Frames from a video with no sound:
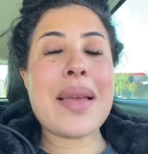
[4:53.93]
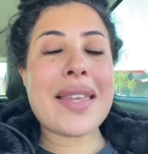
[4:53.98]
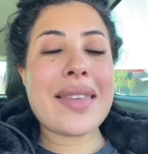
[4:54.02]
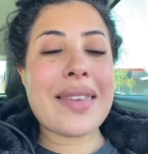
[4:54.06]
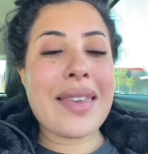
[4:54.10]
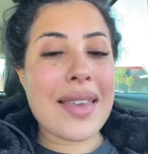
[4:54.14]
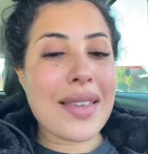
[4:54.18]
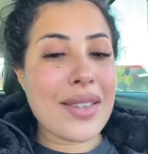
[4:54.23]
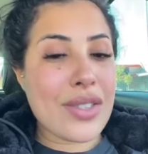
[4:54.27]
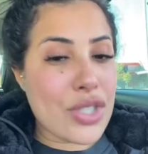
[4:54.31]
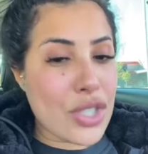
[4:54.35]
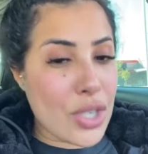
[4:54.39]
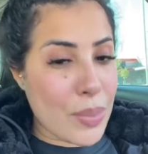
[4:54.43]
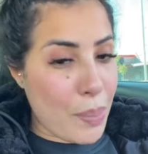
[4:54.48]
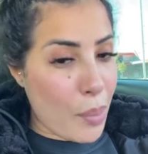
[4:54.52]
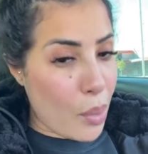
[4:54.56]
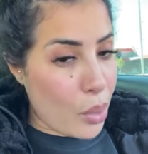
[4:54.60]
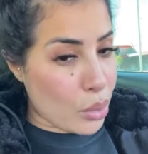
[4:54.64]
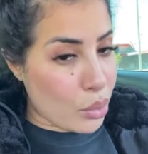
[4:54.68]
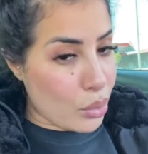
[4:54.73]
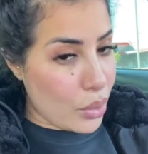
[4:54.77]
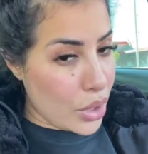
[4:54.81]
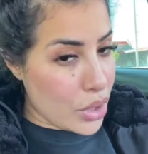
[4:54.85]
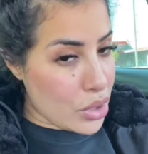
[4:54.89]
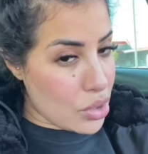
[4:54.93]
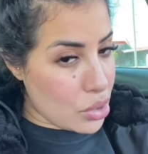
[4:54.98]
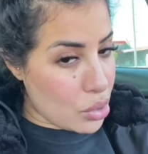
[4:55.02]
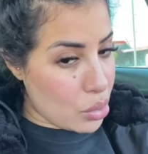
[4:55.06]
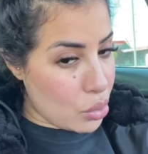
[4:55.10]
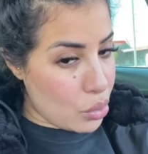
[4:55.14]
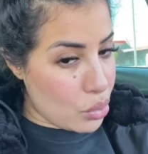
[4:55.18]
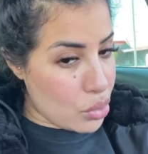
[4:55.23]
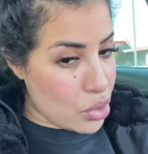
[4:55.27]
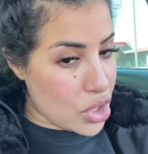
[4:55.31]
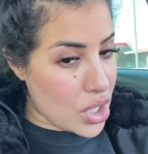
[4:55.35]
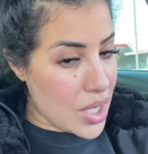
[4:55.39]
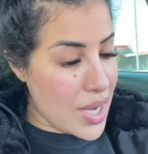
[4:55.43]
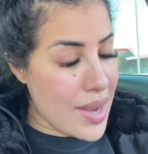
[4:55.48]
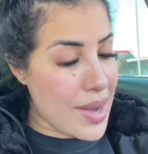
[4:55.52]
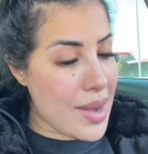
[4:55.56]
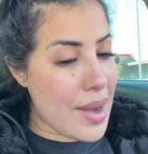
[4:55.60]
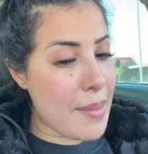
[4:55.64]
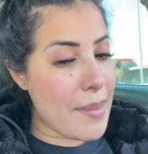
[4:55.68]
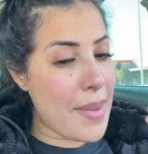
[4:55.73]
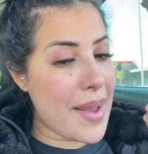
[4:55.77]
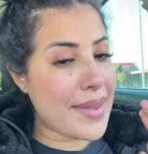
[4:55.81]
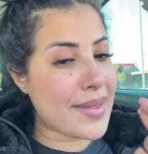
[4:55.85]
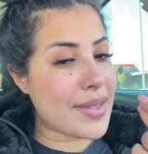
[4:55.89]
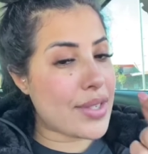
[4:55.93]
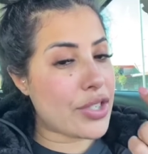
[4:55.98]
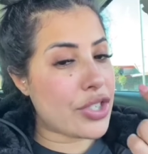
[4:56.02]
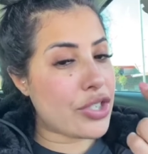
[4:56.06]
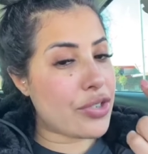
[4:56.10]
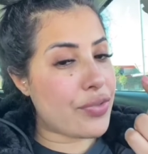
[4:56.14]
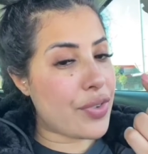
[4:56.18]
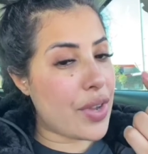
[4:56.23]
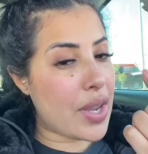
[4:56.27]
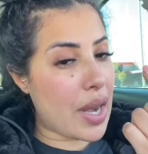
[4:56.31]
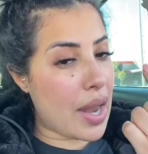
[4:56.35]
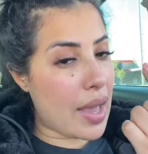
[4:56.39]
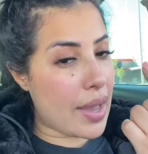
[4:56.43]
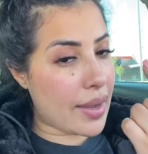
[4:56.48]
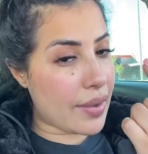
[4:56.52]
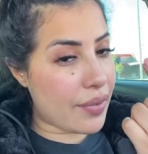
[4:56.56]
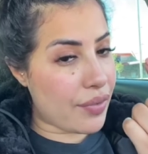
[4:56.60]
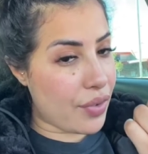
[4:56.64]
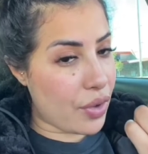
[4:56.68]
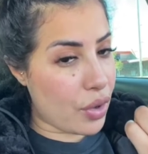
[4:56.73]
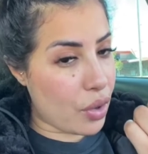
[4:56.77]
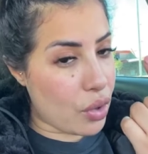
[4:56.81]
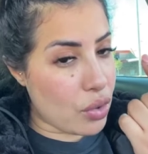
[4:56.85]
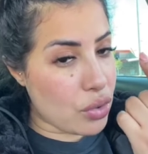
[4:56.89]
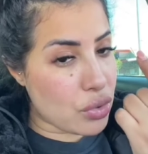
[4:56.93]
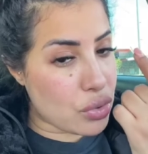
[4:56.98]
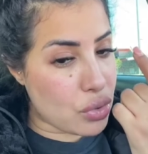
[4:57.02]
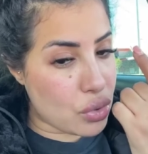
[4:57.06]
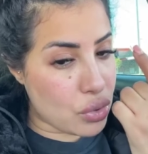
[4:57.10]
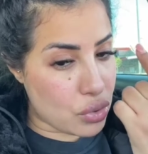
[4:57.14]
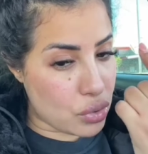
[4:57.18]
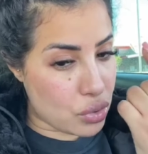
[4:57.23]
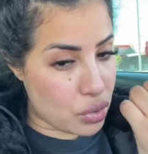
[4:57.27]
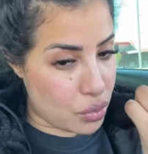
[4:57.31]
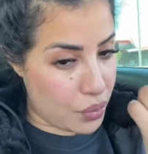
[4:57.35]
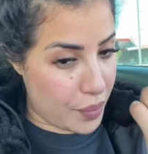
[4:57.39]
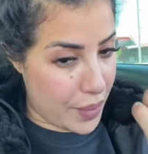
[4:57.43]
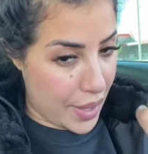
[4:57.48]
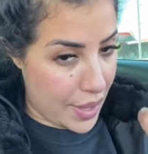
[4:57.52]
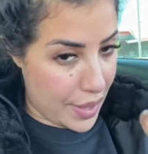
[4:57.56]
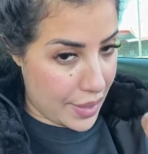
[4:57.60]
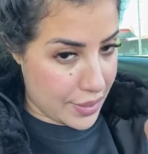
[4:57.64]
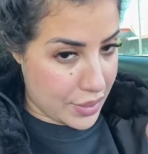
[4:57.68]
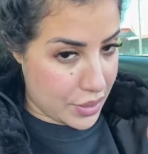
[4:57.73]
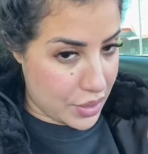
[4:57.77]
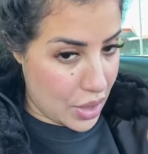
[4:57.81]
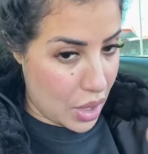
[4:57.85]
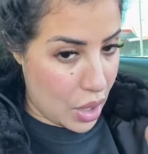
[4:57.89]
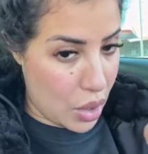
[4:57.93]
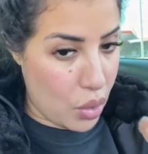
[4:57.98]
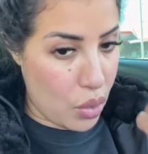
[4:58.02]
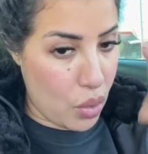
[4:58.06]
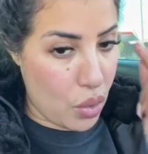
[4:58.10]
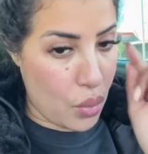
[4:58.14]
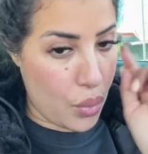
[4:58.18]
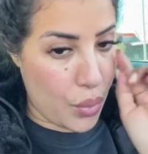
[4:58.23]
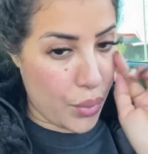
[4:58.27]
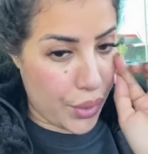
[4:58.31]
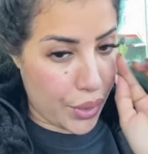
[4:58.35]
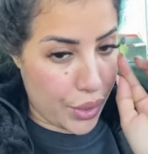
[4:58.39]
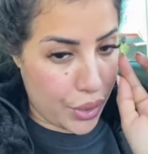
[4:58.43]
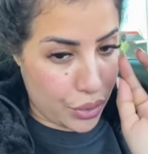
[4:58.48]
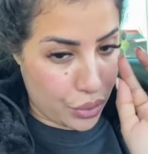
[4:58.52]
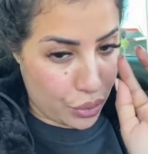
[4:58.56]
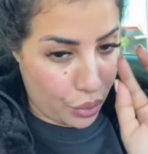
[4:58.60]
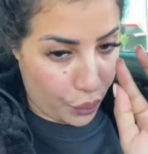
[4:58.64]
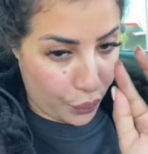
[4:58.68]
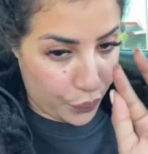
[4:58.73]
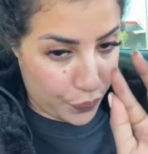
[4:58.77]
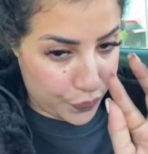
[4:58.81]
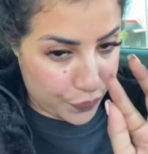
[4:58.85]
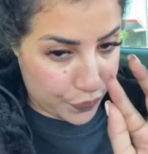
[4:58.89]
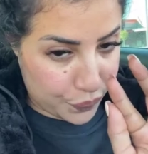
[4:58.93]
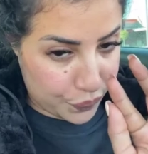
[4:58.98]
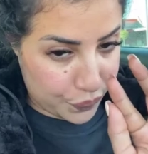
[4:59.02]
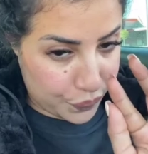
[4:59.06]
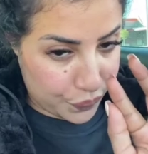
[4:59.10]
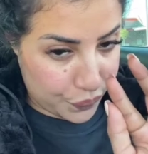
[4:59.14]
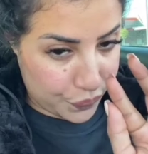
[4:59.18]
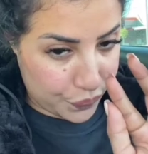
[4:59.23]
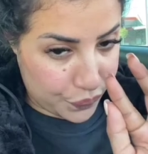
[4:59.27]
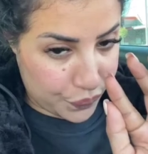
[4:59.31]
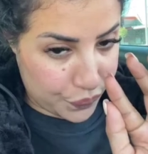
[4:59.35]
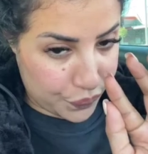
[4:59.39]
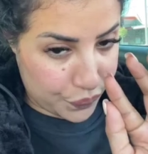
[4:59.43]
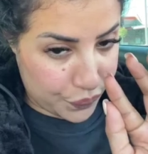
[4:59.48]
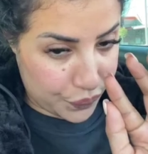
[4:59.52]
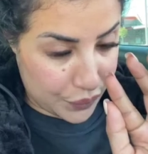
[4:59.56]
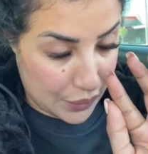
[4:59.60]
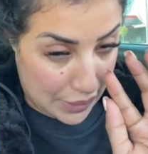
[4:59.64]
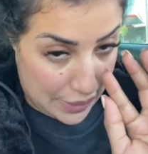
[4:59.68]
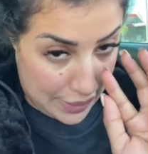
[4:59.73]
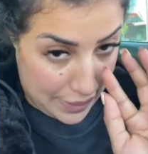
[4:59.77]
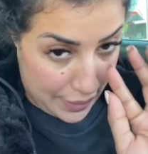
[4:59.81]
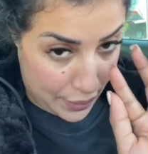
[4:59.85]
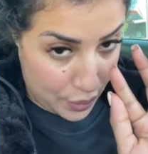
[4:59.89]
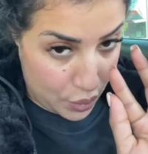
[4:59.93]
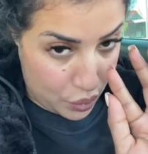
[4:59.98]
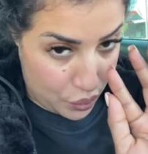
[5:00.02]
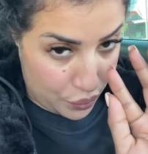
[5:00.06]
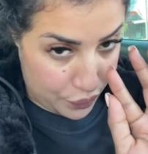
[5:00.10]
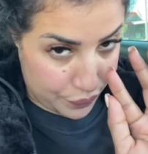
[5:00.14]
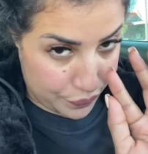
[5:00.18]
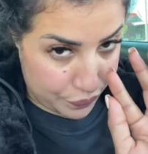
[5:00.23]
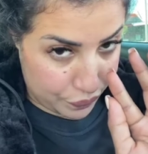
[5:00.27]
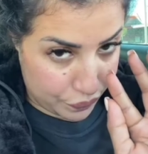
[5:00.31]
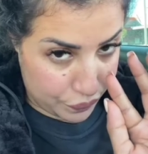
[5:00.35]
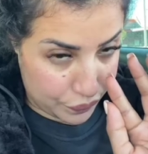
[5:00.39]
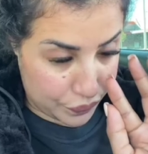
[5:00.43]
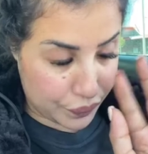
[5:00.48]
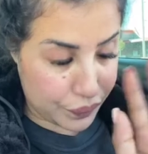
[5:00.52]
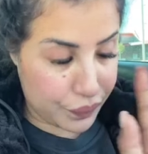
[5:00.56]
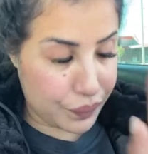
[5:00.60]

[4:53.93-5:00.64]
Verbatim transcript: ما كاينش برودوي حتى طولوجي الا ما حطيتش فيه لا ريفيرونس والتصويره ديالو ووريتو ياكم